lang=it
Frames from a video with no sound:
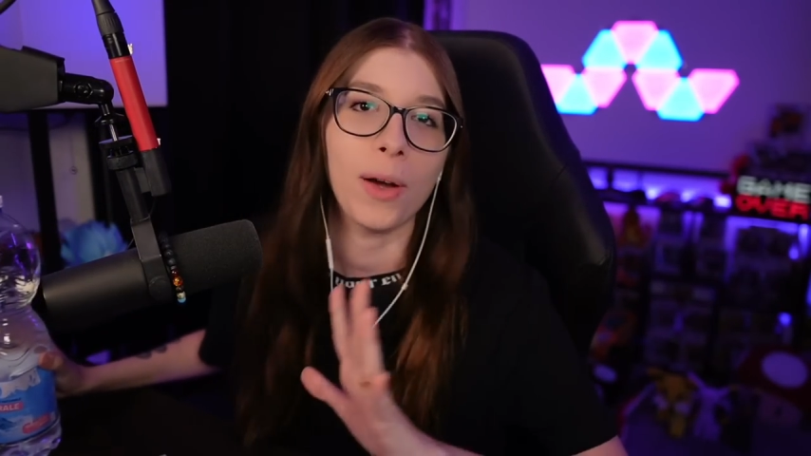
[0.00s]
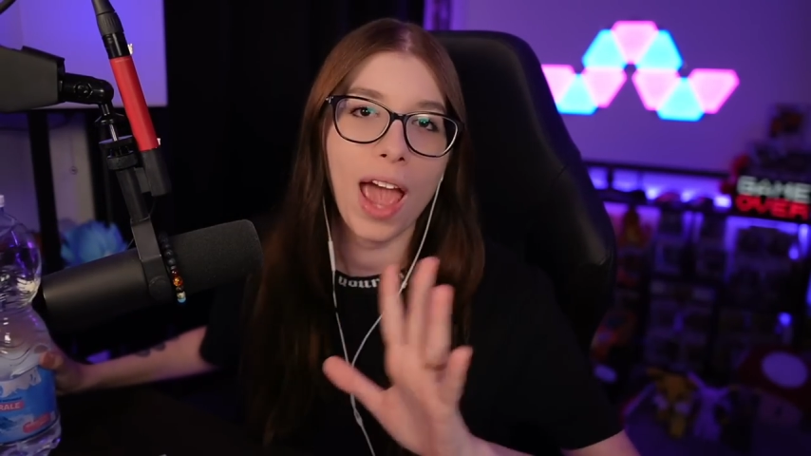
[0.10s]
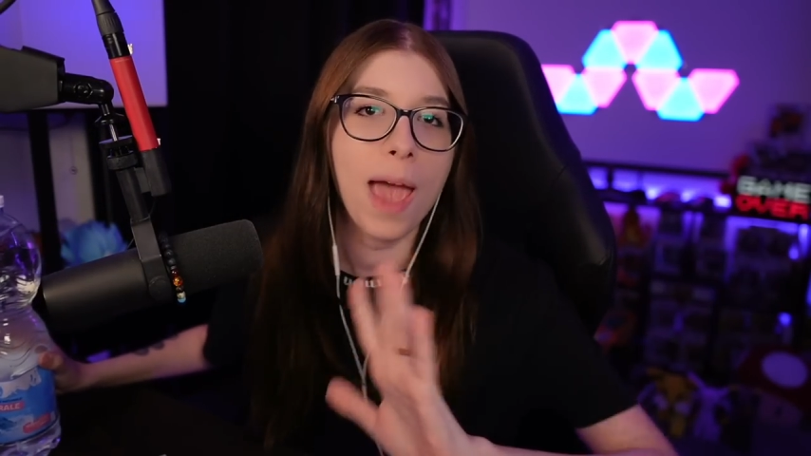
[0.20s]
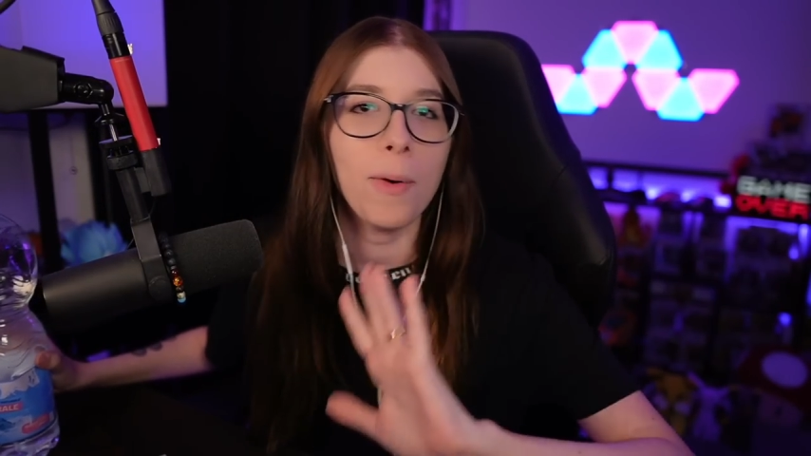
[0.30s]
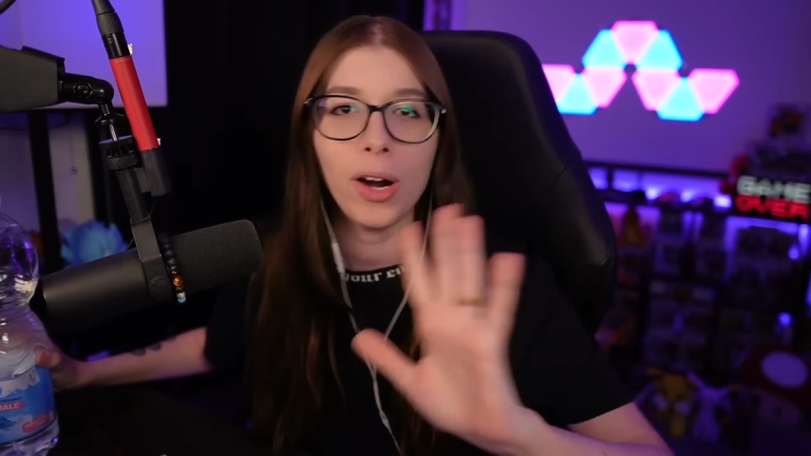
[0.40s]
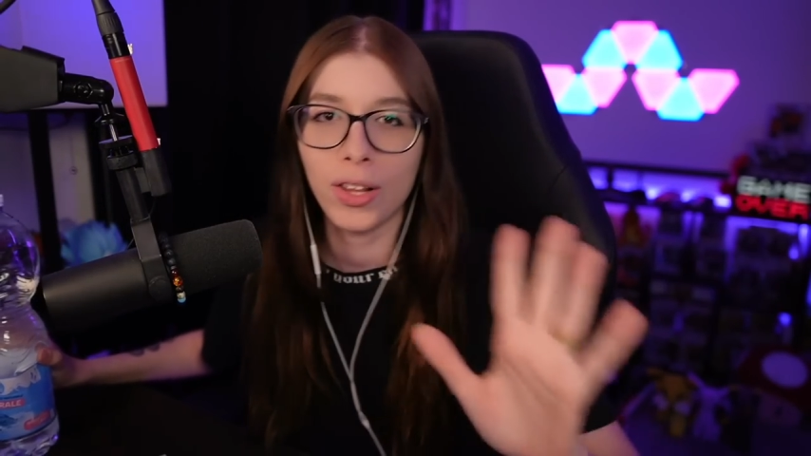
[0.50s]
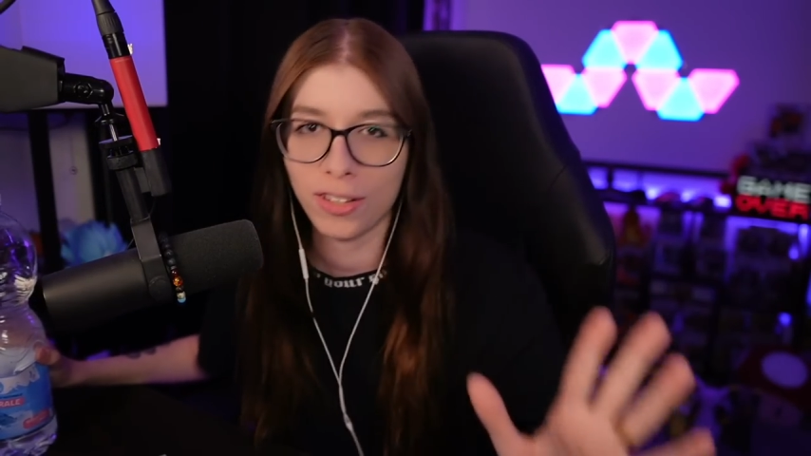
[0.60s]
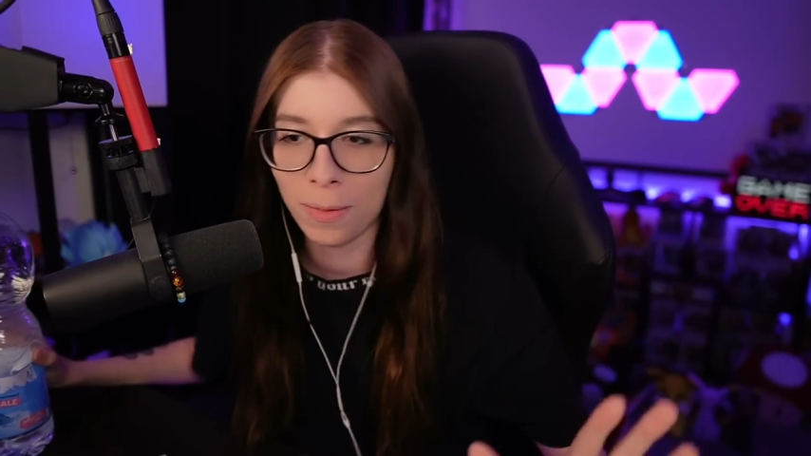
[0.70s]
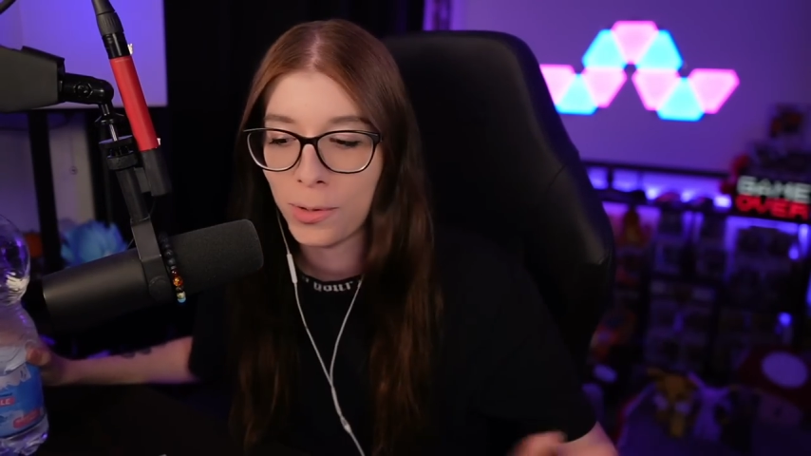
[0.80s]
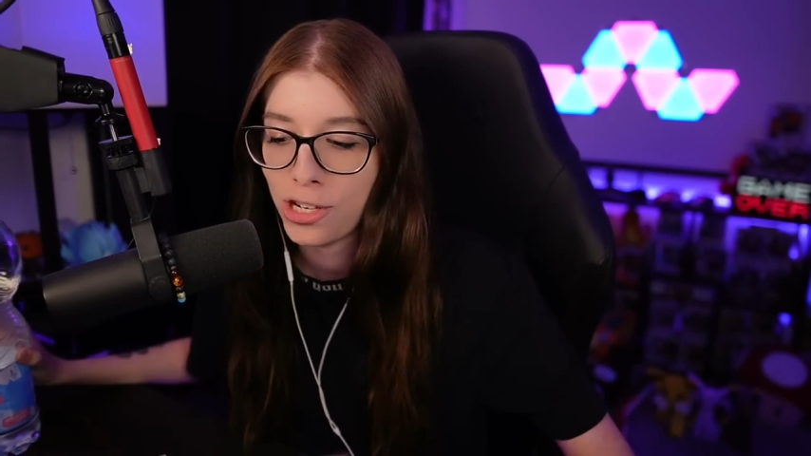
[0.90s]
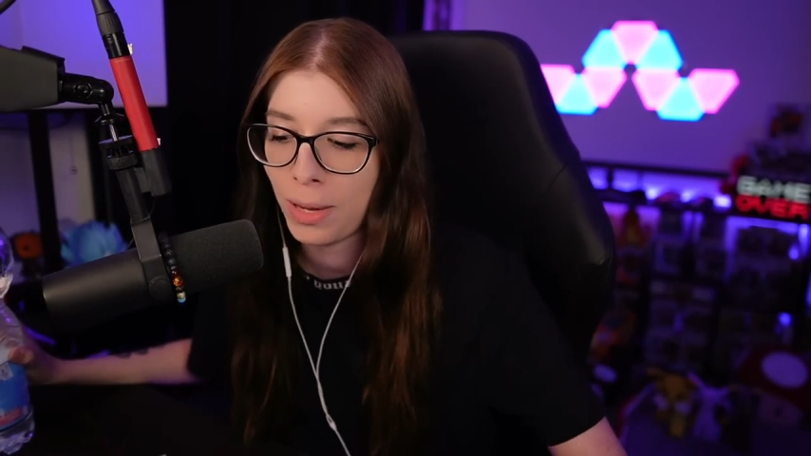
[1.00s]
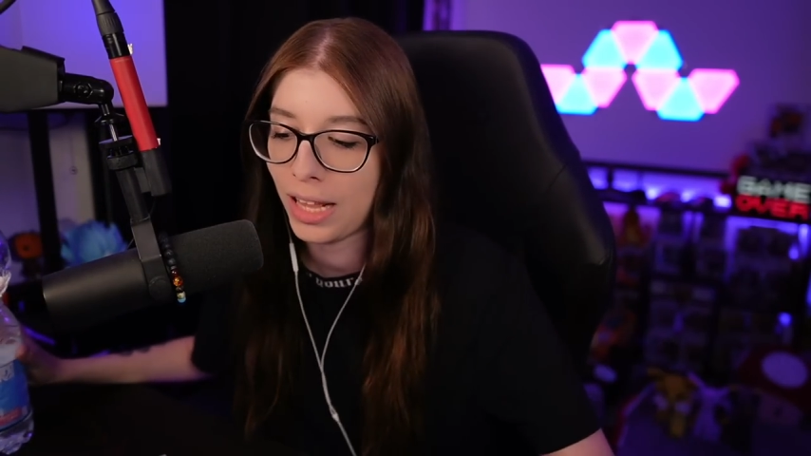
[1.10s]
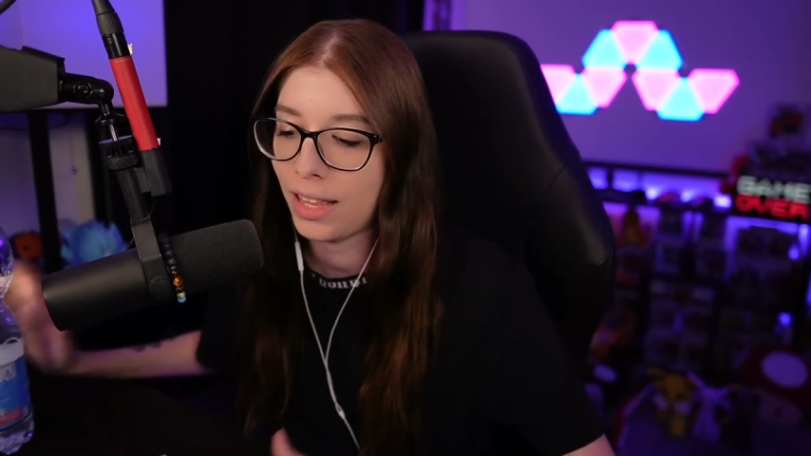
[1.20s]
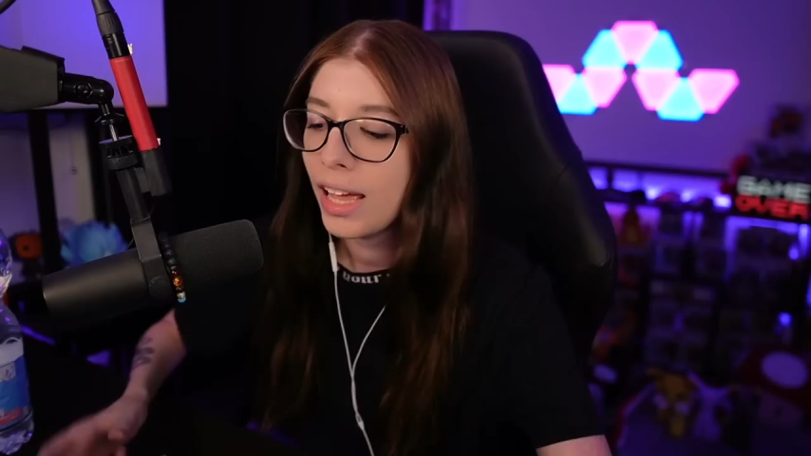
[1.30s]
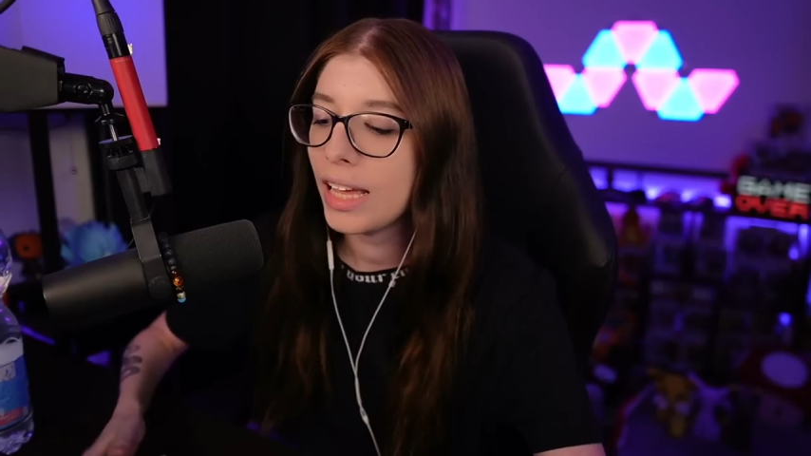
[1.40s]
ok? Molto semplicemente.